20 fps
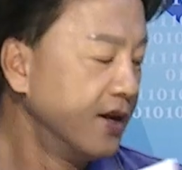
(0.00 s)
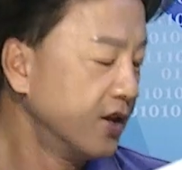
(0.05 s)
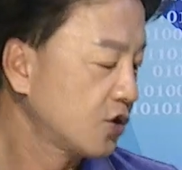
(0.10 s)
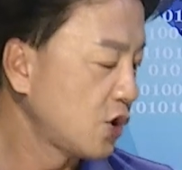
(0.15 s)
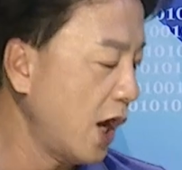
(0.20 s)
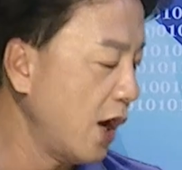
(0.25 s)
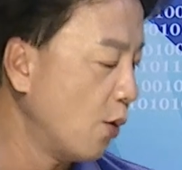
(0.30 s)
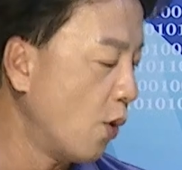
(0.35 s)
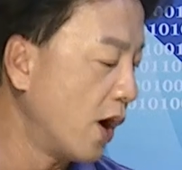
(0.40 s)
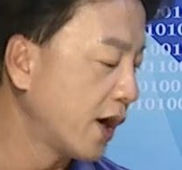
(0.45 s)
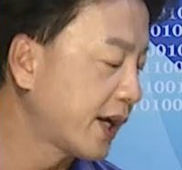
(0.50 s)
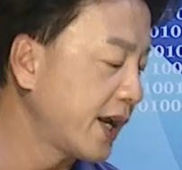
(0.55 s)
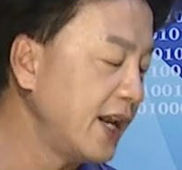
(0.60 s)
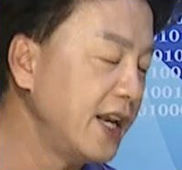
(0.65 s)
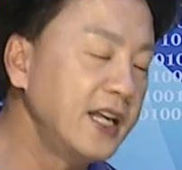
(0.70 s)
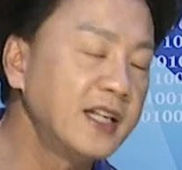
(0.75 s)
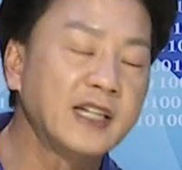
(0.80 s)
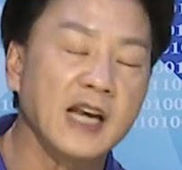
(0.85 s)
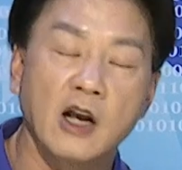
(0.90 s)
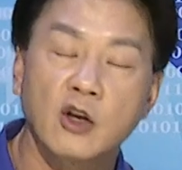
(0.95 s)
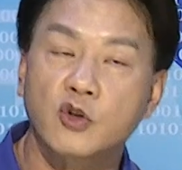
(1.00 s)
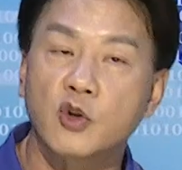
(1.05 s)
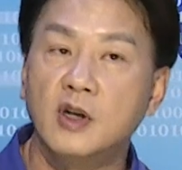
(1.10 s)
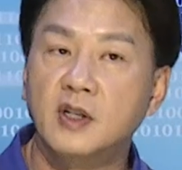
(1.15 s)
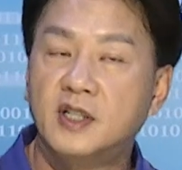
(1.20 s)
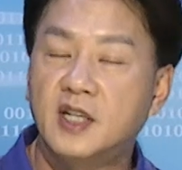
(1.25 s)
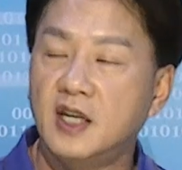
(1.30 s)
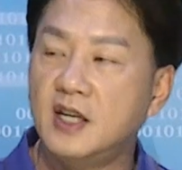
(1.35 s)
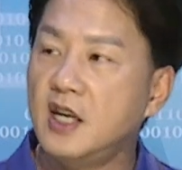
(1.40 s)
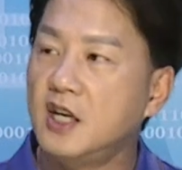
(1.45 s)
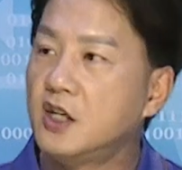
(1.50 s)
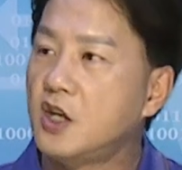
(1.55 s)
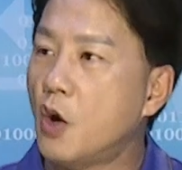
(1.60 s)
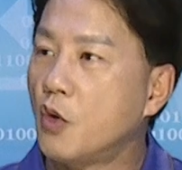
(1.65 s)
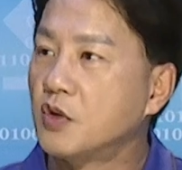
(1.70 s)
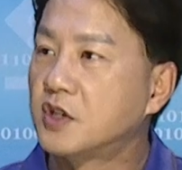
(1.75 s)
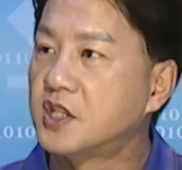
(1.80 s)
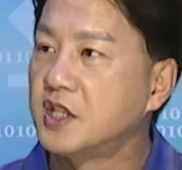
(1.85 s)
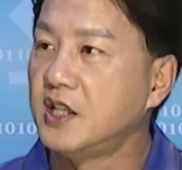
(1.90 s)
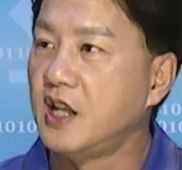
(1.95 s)
所以我跟你讲说，请你
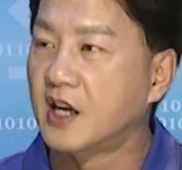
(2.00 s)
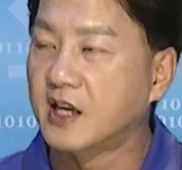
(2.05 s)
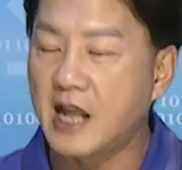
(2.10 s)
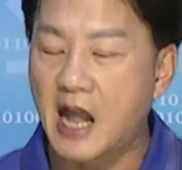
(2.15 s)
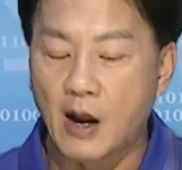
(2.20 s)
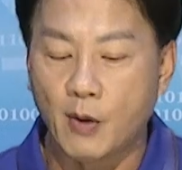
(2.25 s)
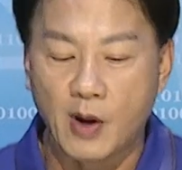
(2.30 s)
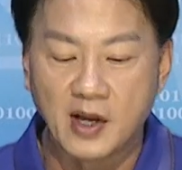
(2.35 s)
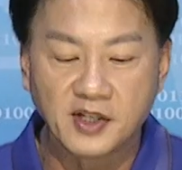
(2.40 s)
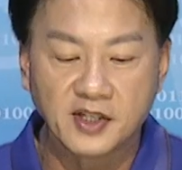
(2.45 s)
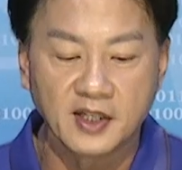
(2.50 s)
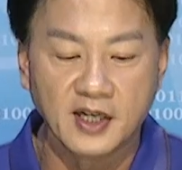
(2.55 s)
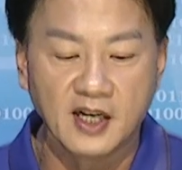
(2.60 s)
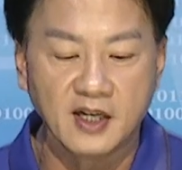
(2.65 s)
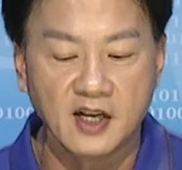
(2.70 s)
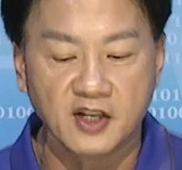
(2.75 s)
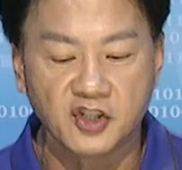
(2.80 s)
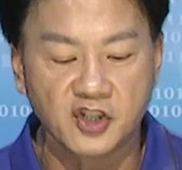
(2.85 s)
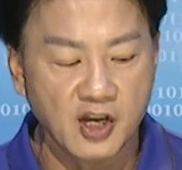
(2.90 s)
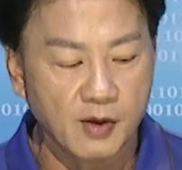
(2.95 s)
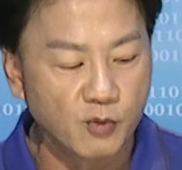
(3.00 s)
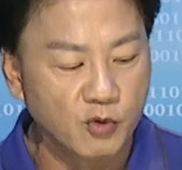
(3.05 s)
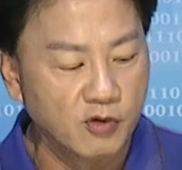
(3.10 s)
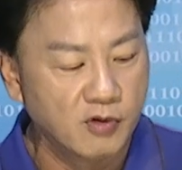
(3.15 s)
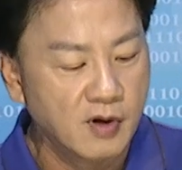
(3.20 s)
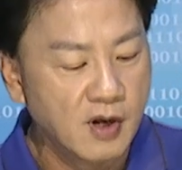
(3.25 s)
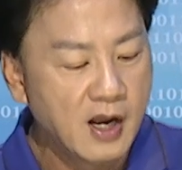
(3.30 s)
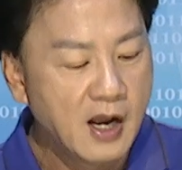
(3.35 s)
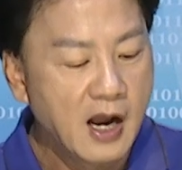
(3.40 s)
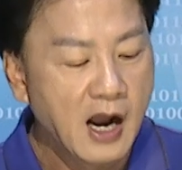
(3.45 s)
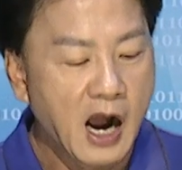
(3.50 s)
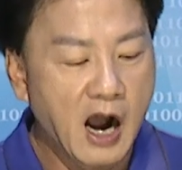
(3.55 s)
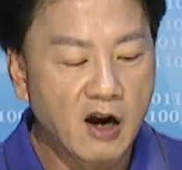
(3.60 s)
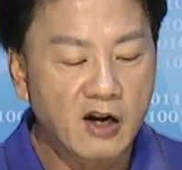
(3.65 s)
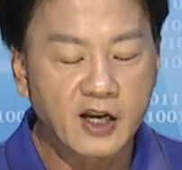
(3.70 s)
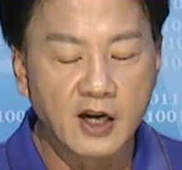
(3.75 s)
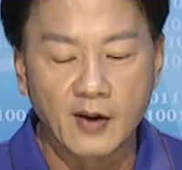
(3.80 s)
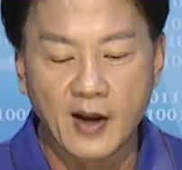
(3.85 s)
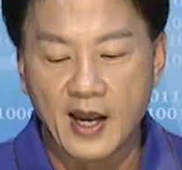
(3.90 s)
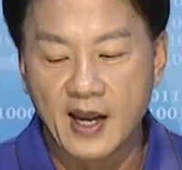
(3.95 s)
用心的看完今天的节目。好，
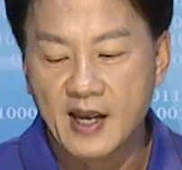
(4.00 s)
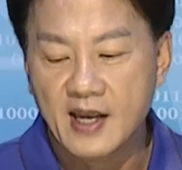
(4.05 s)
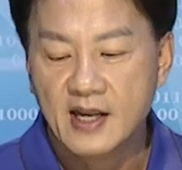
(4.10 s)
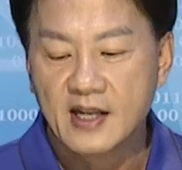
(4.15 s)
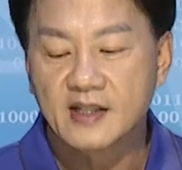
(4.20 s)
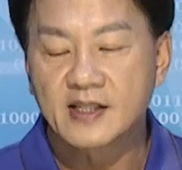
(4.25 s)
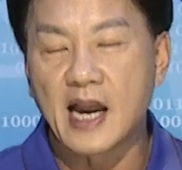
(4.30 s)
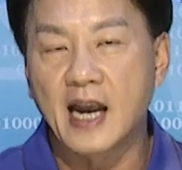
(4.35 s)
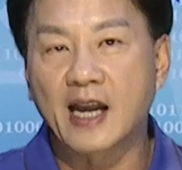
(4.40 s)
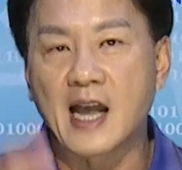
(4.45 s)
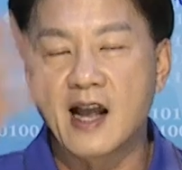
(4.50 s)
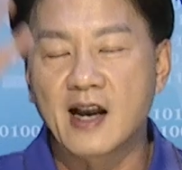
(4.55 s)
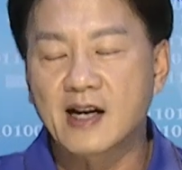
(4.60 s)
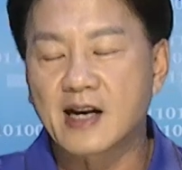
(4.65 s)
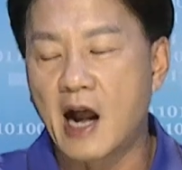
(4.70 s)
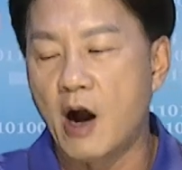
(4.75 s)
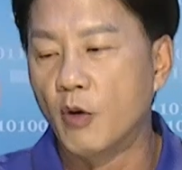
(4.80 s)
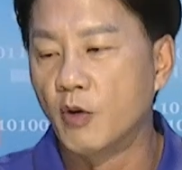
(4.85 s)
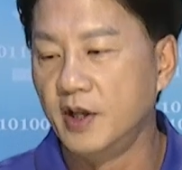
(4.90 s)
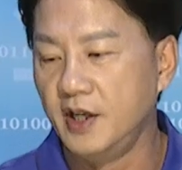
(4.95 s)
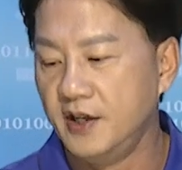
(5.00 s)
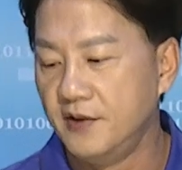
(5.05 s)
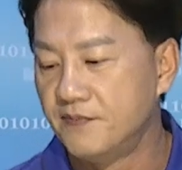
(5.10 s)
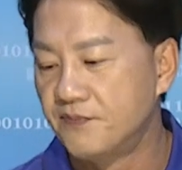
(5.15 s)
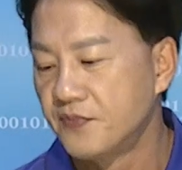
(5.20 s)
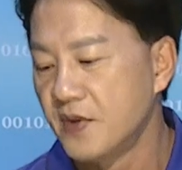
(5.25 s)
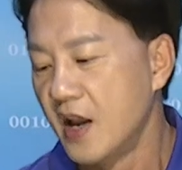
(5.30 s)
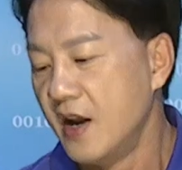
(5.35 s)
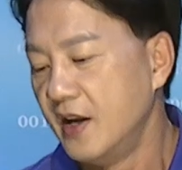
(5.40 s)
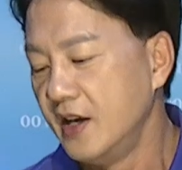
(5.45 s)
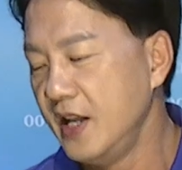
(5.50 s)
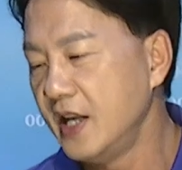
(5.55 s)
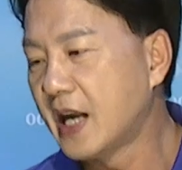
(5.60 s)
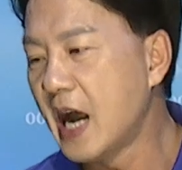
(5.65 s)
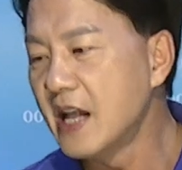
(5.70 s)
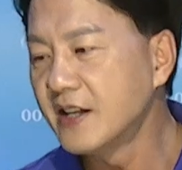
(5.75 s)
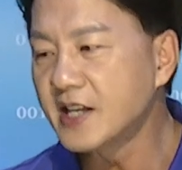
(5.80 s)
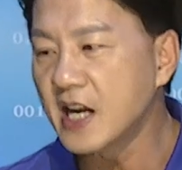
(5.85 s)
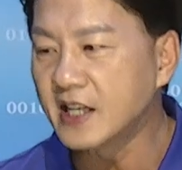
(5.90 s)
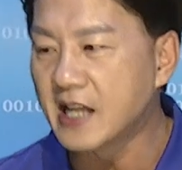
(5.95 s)
各位再看高利，你
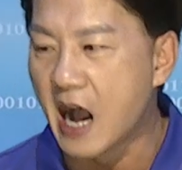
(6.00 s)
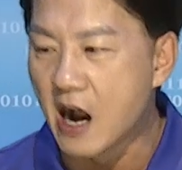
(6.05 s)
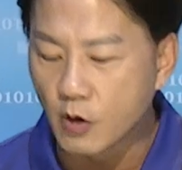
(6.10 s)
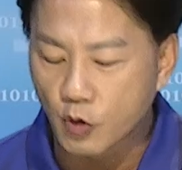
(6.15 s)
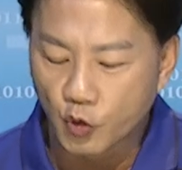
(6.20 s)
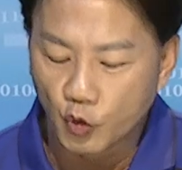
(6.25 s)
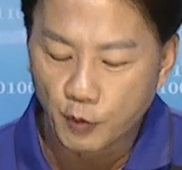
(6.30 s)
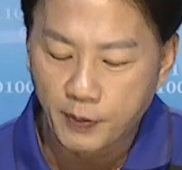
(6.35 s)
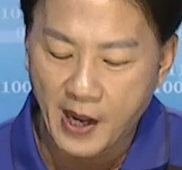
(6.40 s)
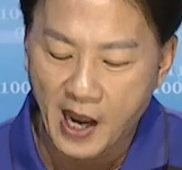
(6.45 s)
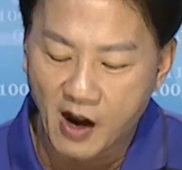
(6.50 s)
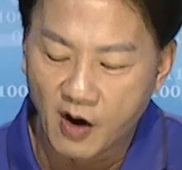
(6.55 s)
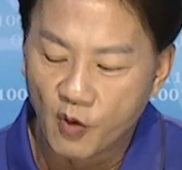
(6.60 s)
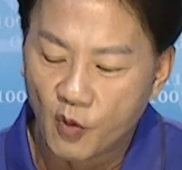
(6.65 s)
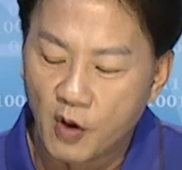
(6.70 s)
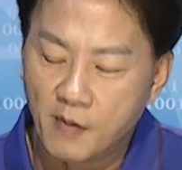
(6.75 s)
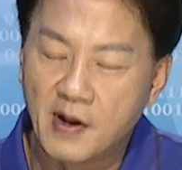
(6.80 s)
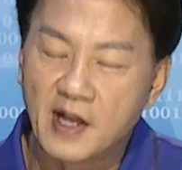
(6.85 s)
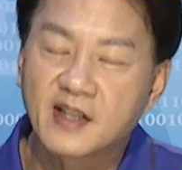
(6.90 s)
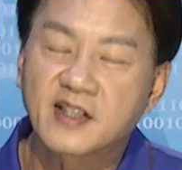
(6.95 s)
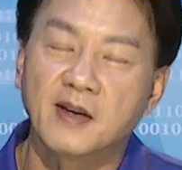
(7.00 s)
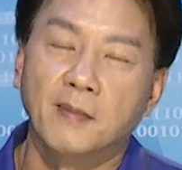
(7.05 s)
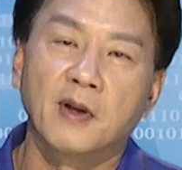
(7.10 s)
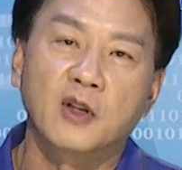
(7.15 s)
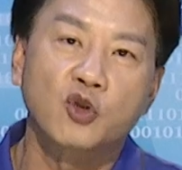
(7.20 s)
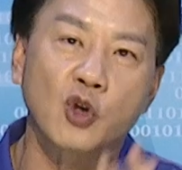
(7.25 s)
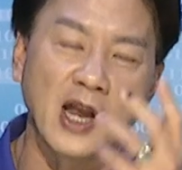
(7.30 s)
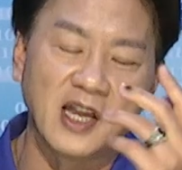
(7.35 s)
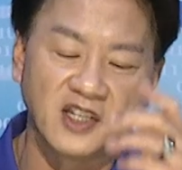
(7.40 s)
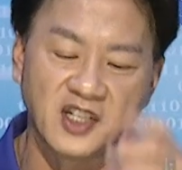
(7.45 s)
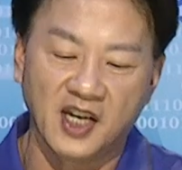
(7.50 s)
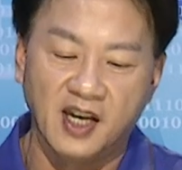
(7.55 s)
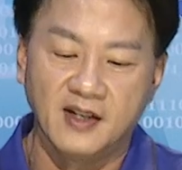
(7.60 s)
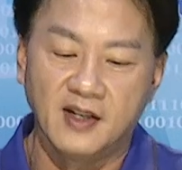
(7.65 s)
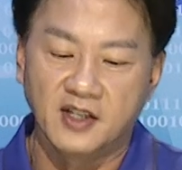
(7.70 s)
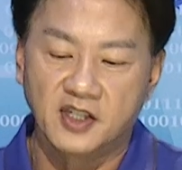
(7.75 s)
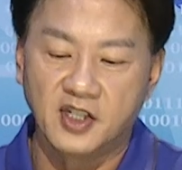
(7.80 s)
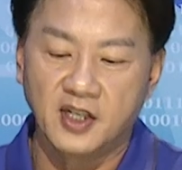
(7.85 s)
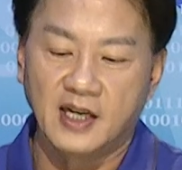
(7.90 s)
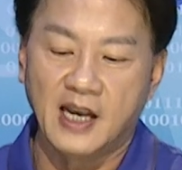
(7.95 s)
看这档股票我们怎么赚钱
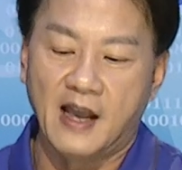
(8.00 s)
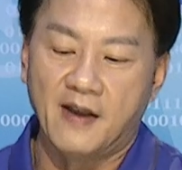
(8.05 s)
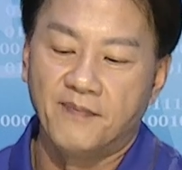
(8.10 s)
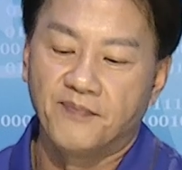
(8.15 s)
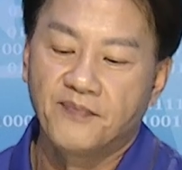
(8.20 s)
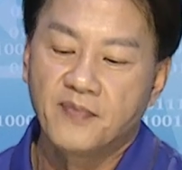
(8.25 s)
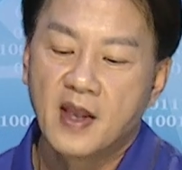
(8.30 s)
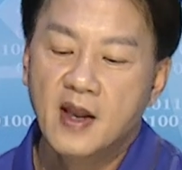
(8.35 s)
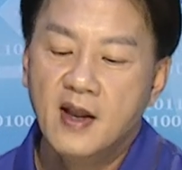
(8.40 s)
的？请看